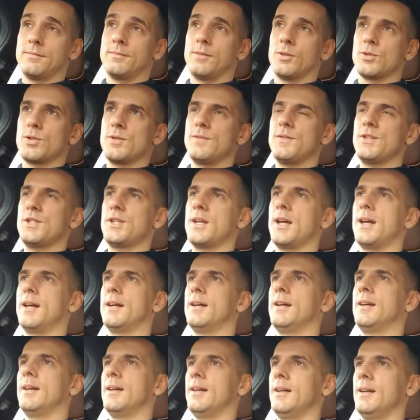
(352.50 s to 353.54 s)
oczywiście
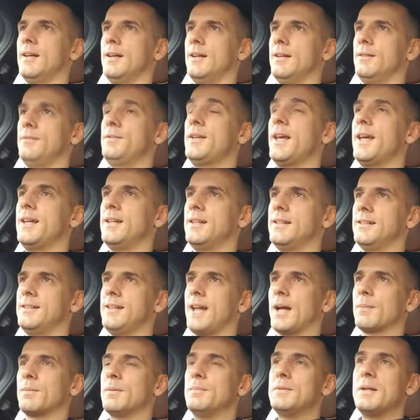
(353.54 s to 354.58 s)
w jej
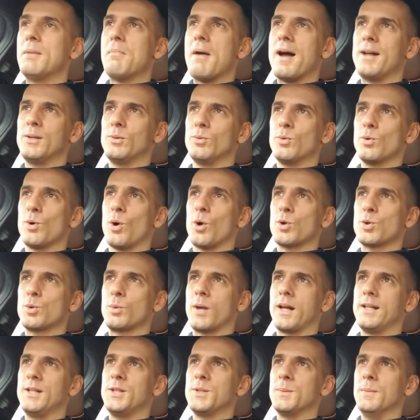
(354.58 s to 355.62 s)
jakby mniemaniu
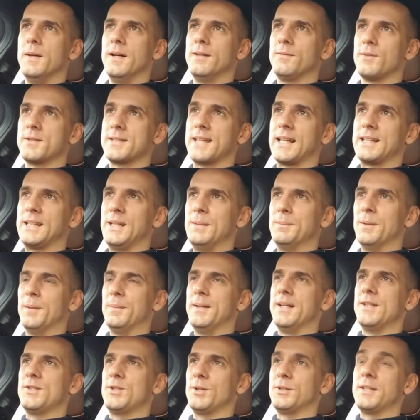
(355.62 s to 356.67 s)
uszukaliśmy w ostatnim
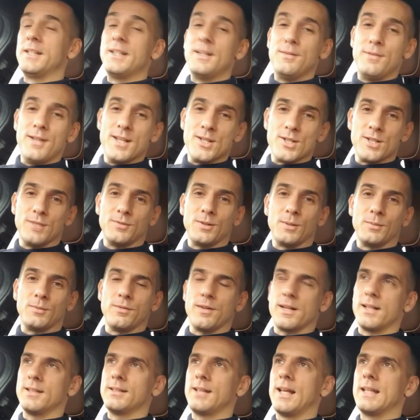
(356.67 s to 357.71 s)
momencie. Ona nie wierzy w tą
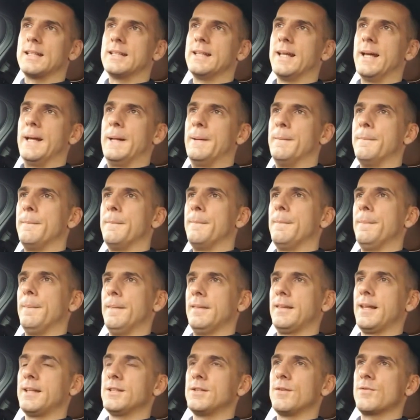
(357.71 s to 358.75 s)
kwarantannę
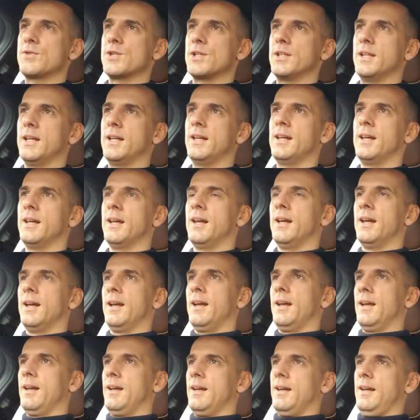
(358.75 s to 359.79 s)
tej dziewczyny
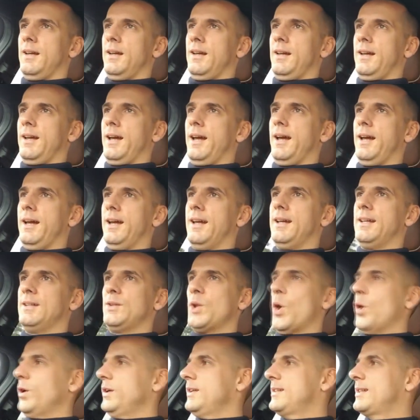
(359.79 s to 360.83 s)
E,
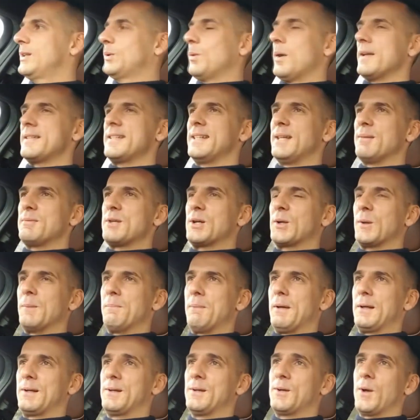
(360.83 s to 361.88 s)
no i sytuacja nam się
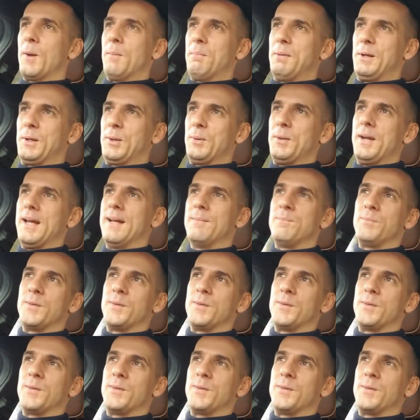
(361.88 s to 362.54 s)
komplikuje.